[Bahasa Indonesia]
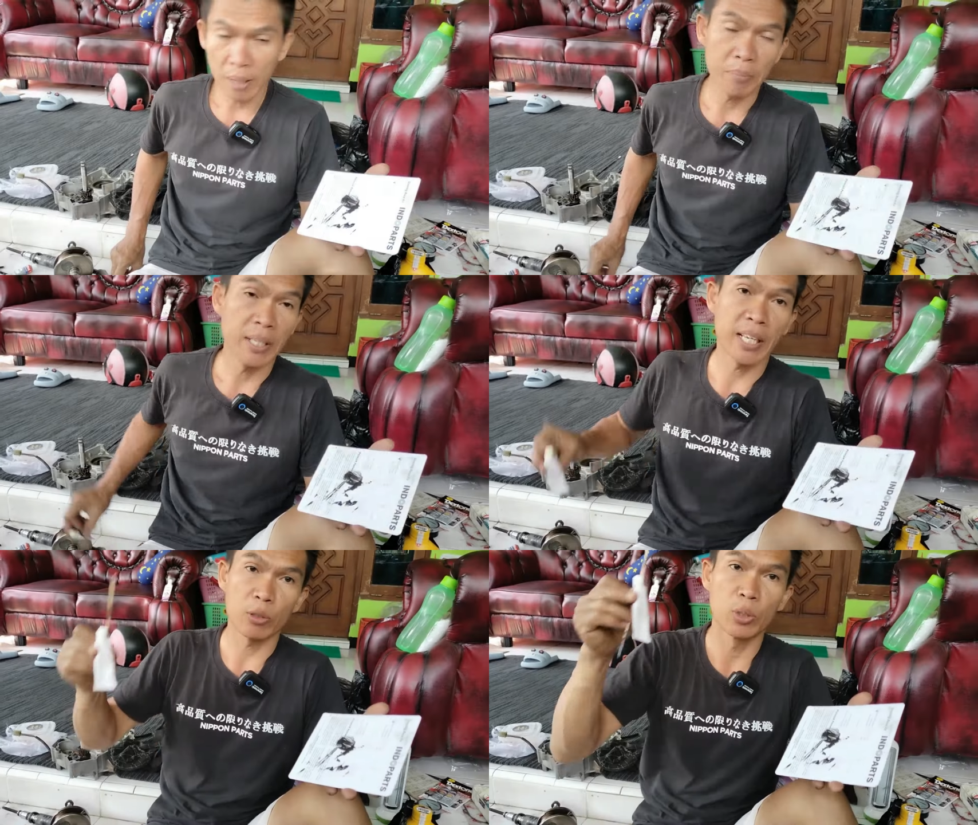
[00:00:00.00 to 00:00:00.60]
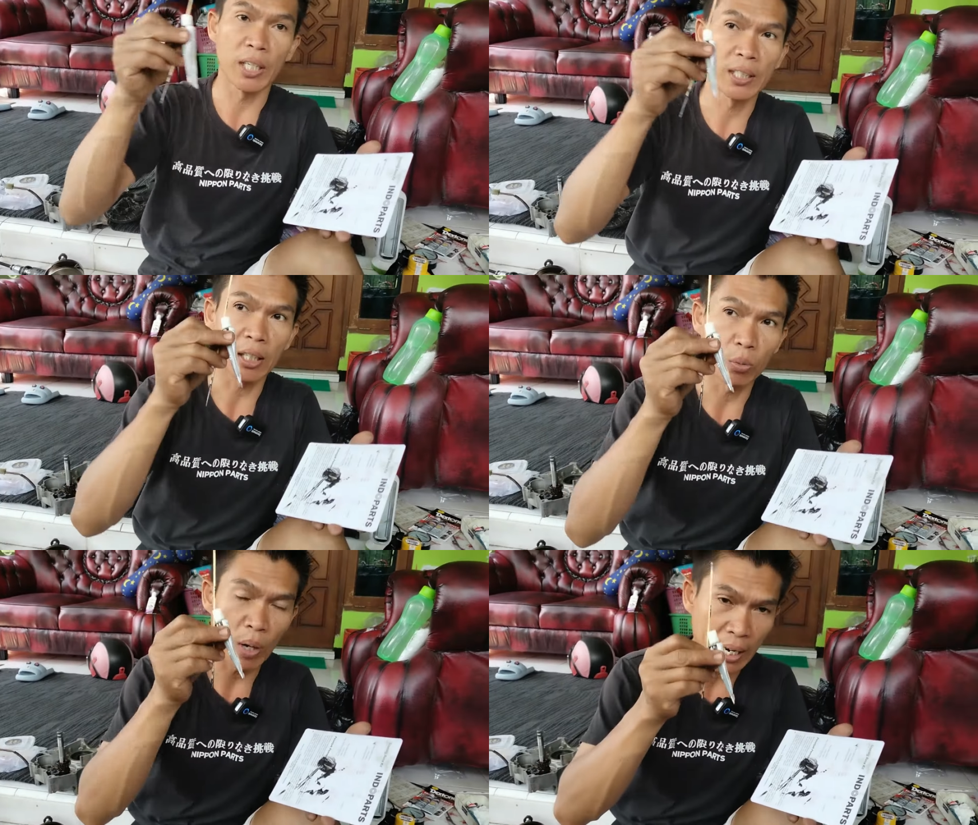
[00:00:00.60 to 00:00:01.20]
lem ini kalau sudah
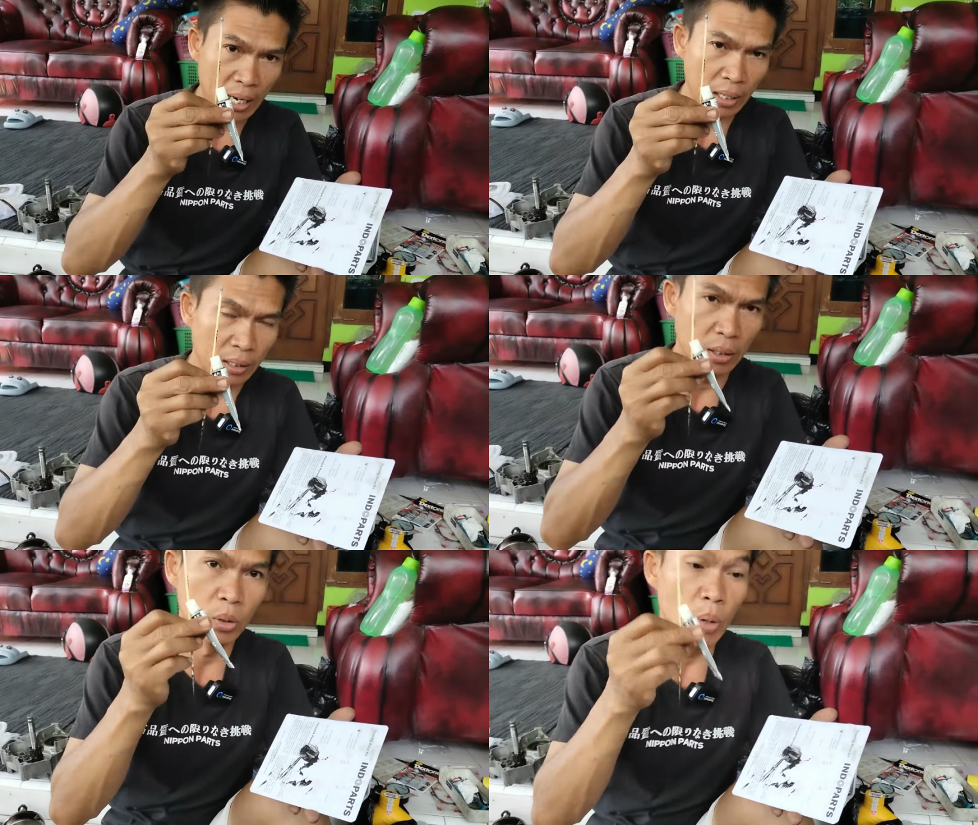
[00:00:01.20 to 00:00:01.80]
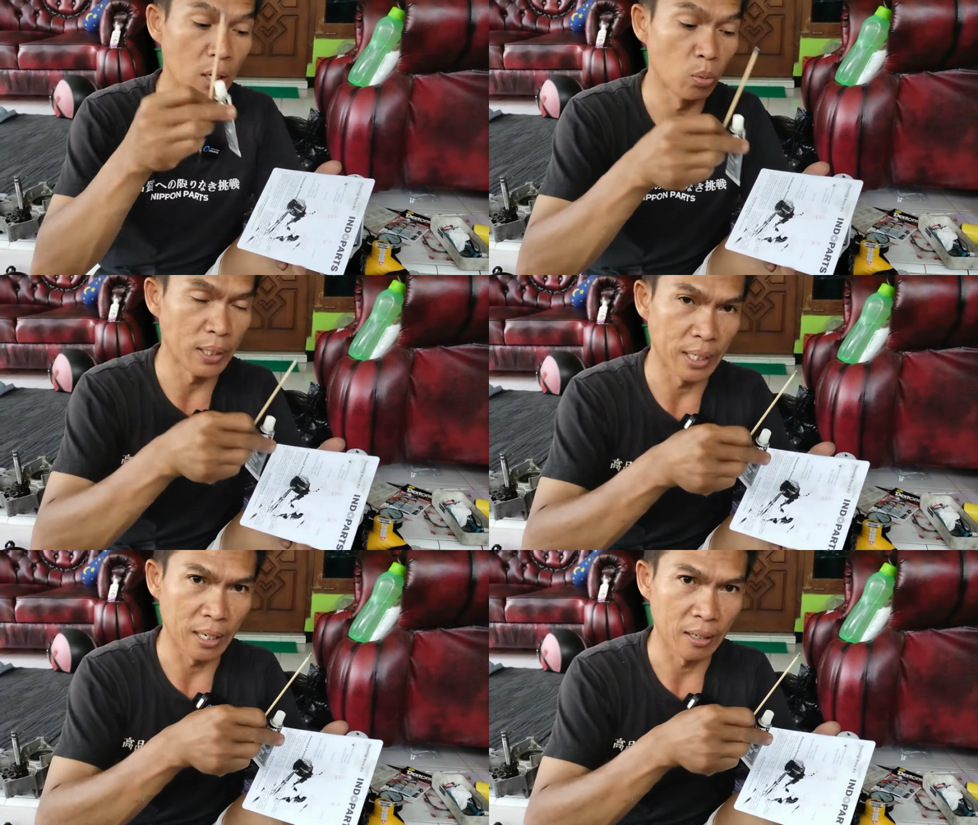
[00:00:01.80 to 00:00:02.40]
kita tuangkan
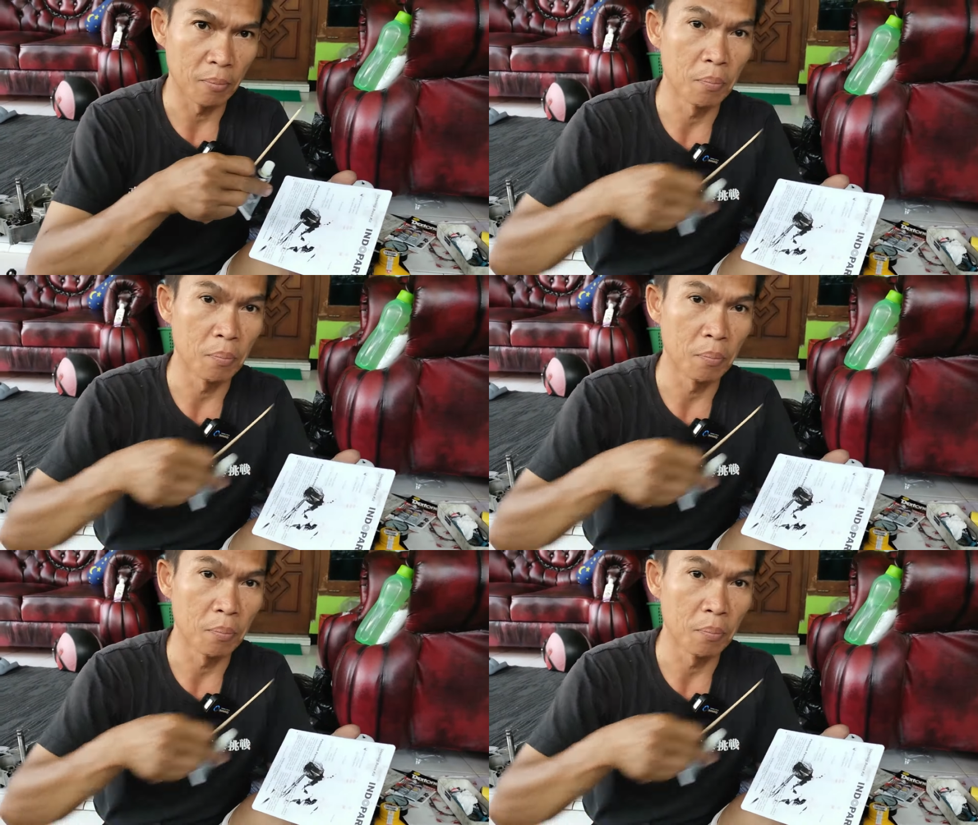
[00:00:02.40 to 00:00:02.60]
dua-duanya